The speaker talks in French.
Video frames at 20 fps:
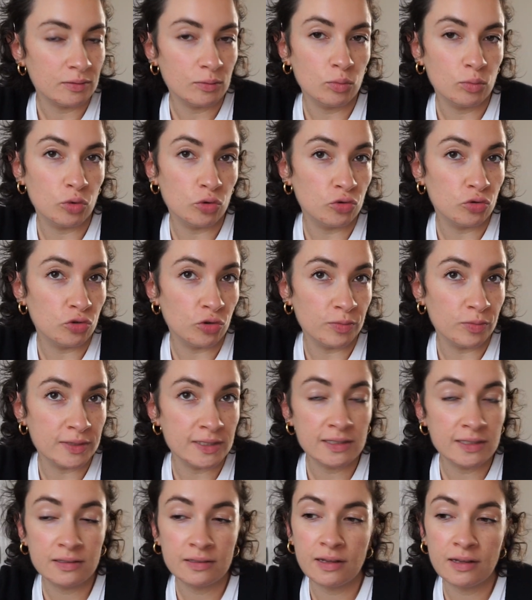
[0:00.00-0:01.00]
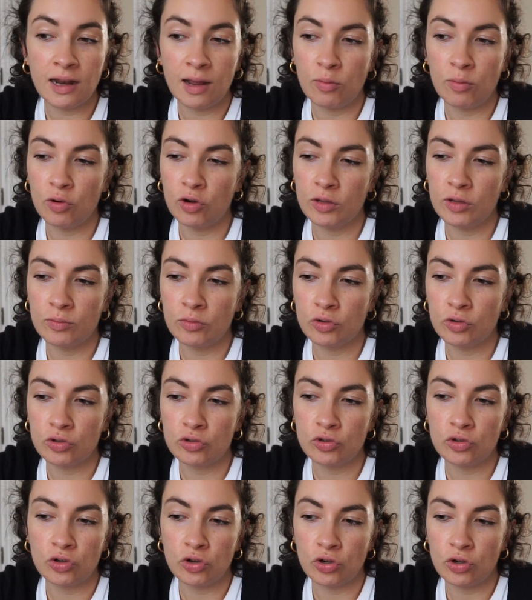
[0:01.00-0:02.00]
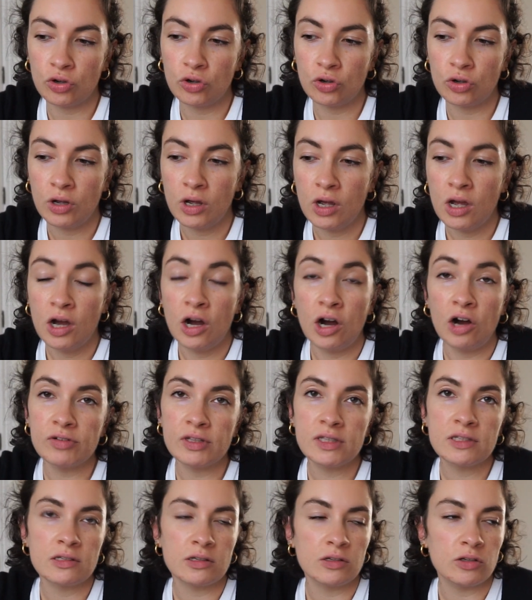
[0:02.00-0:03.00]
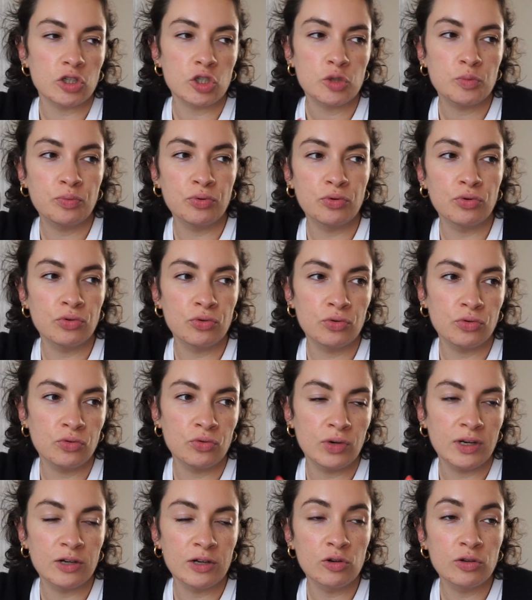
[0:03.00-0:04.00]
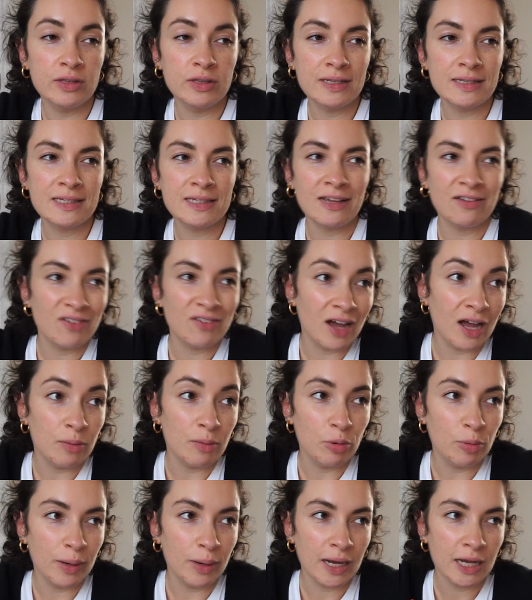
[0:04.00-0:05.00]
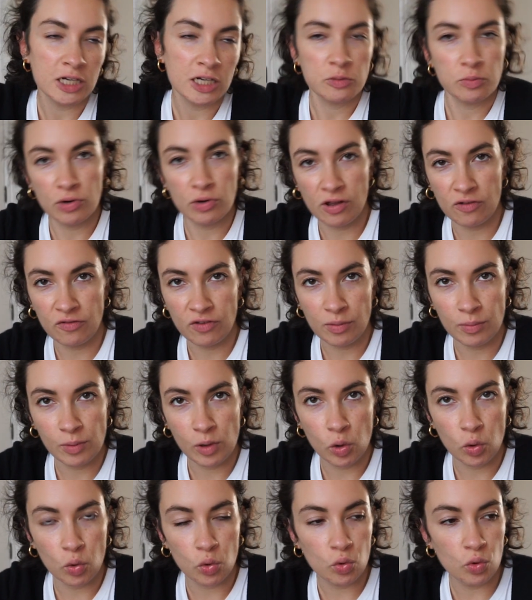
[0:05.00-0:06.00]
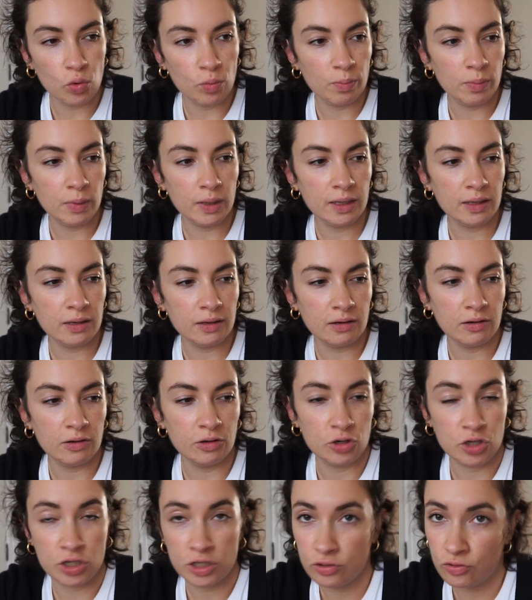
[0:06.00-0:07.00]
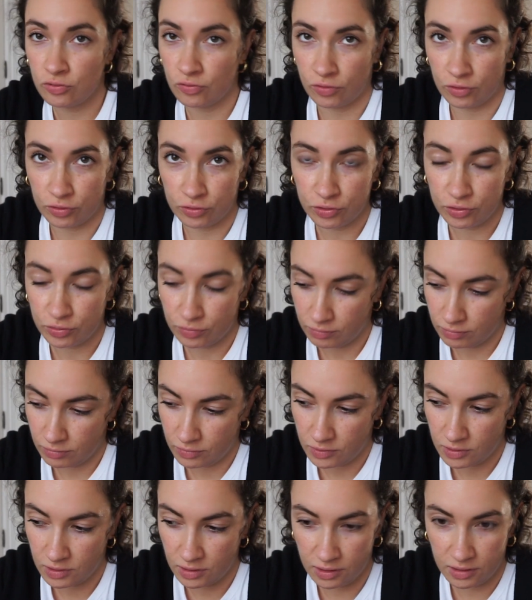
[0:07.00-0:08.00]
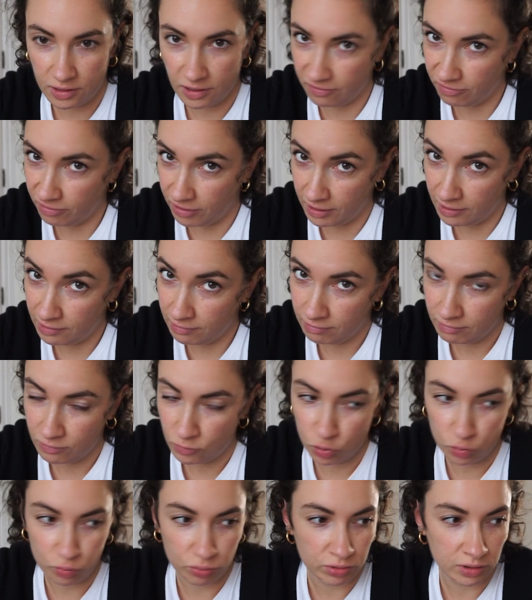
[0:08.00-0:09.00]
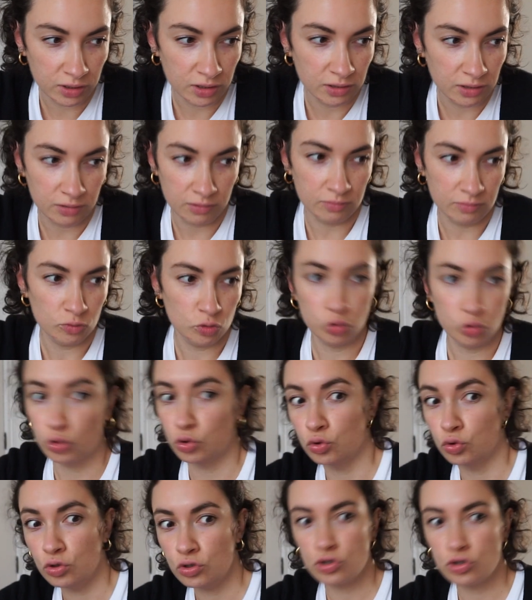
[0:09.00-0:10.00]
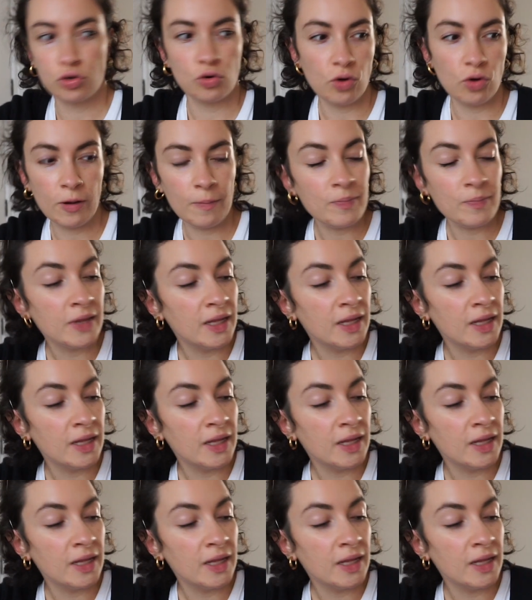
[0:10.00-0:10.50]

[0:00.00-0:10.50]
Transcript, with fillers: beaucoup trop petite. Clairement, il me manque. Euh, en fait, je peux les côtés, ça va à peu près. Je peux la fermer en haut, mais euh, j'ai du ventre. C'est en fait depuis toujours, je crois.